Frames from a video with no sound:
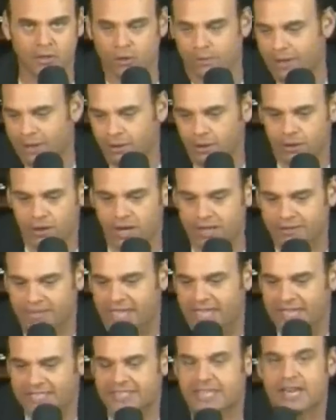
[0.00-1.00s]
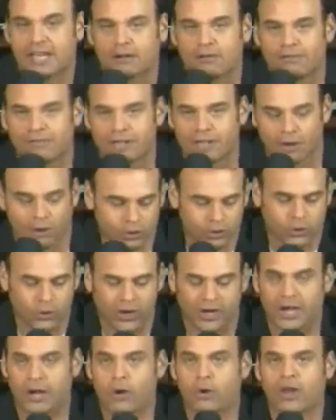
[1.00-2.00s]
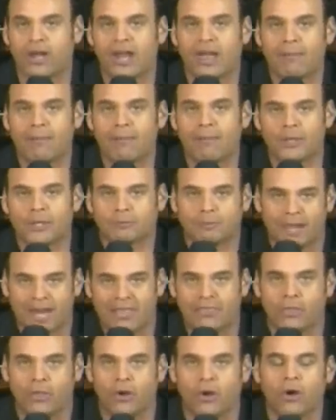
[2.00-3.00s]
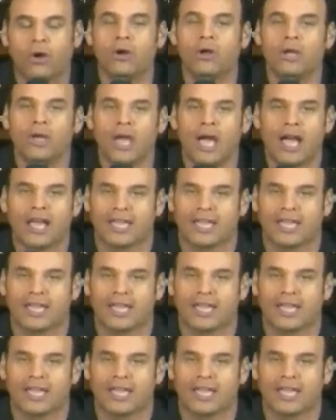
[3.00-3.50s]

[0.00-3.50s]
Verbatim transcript: Yo me acuerdo de aquella escena con Freddy Roach con el reloj en la mano esperándolo